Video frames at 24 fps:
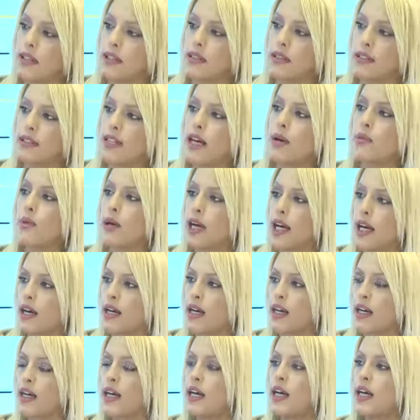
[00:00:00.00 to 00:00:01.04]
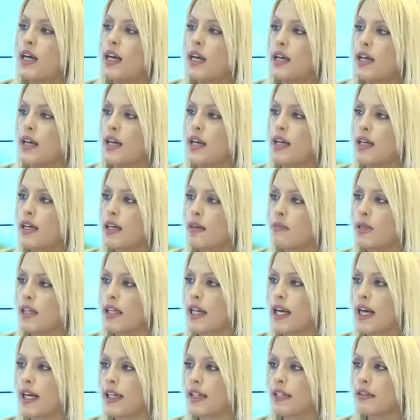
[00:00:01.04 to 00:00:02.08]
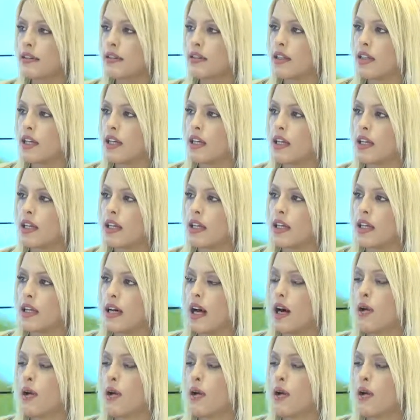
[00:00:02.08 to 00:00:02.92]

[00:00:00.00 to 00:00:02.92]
تساوي خلل آه، من ناحيه آه،